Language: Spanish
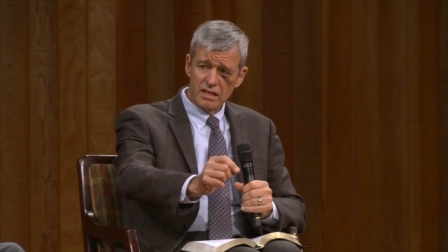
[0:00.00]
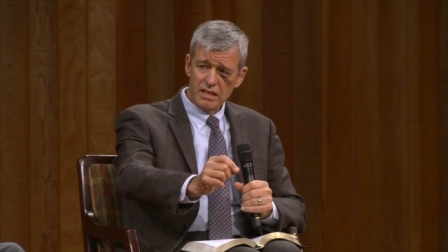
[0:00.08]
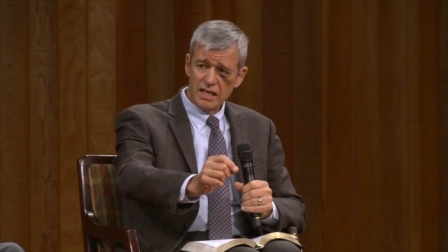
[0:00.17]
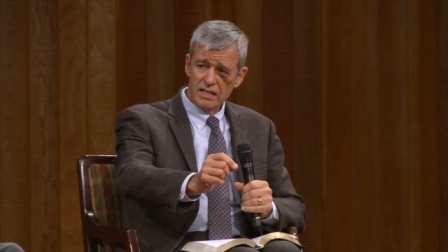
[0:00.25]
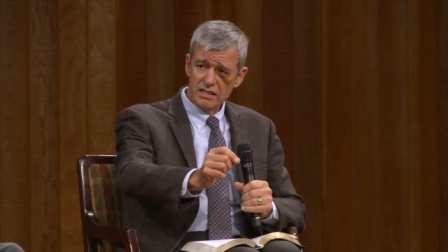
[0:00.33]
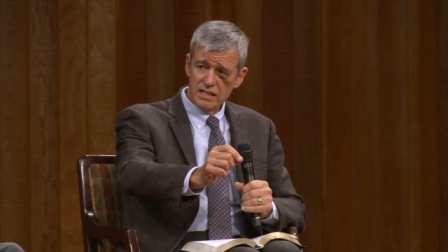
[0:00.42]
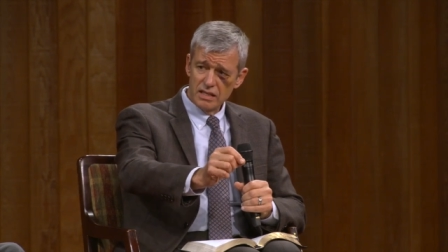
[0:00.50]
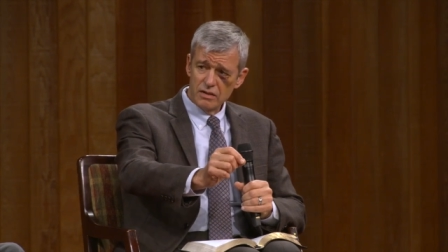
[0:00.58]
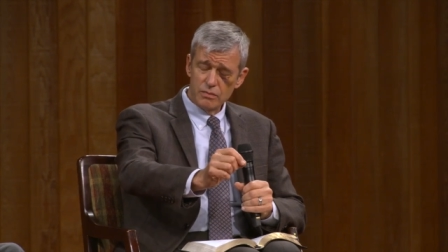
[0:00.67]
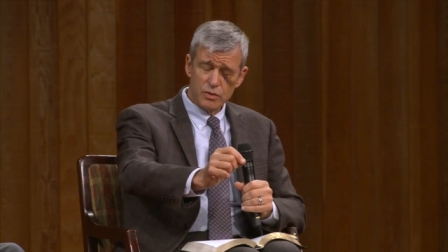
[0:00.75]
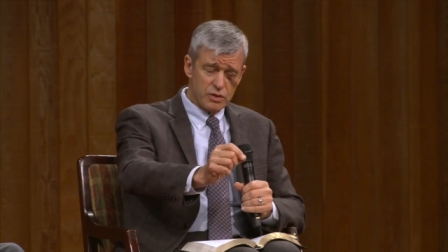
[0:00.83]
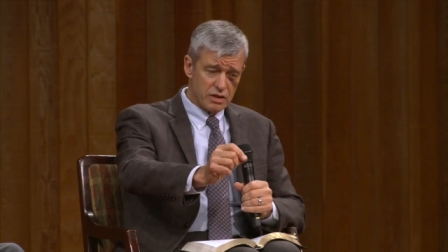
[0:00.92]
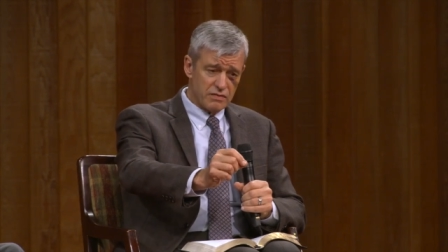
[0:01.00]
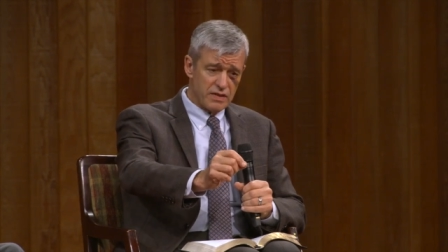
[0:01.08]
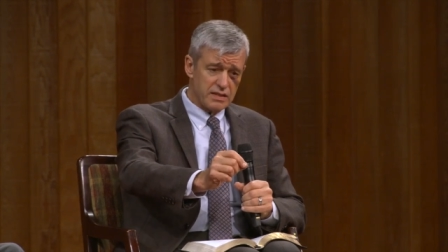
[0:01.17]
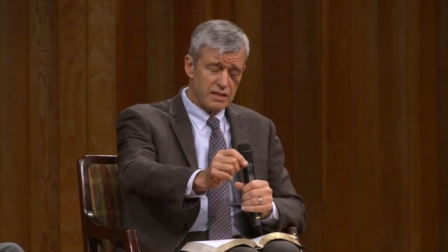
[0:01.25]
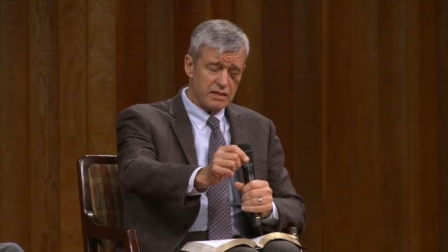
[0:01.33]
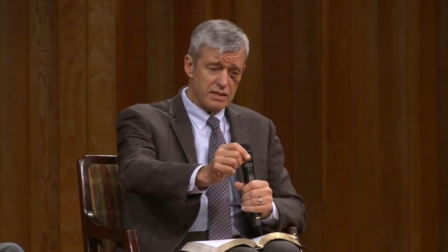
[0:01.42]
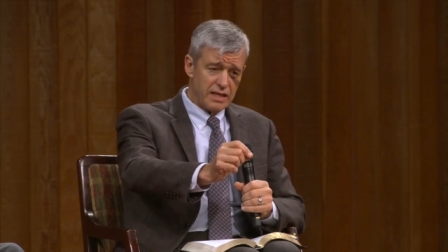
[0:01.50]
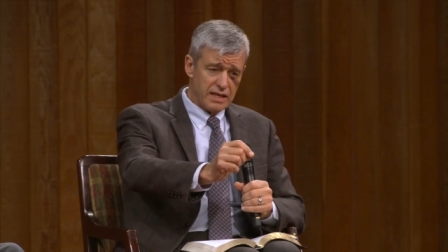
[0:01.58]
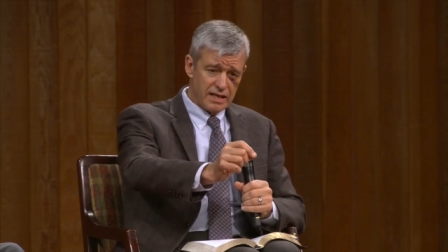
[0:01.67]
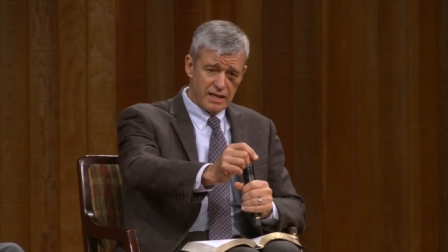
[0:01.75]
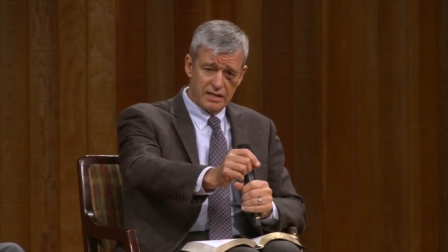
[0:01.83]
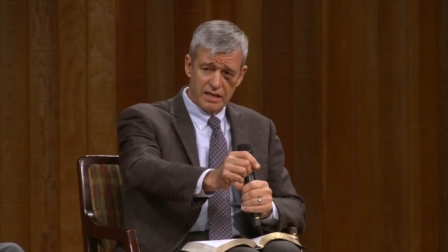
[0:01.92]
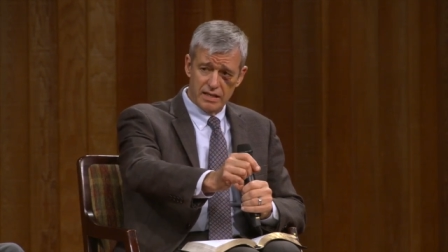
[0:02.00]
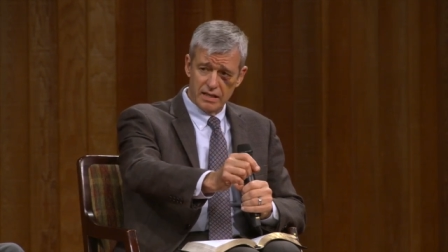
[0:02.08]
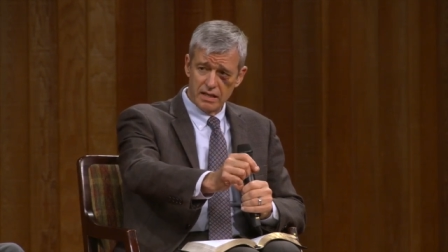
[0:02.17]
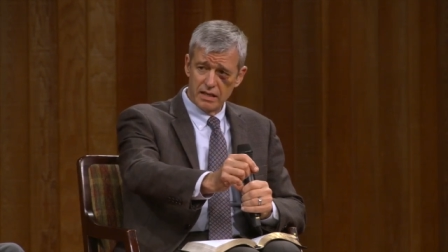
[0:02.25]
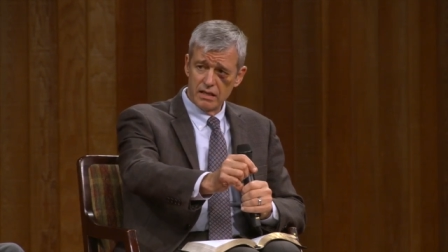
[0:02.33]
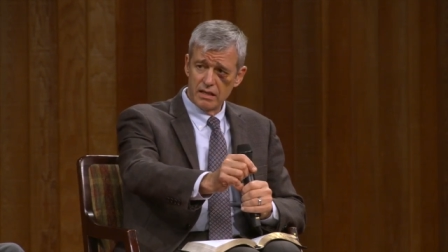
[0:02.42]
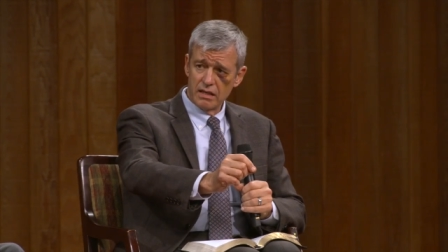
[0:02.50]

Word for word: que ha sido muchas veces engañada.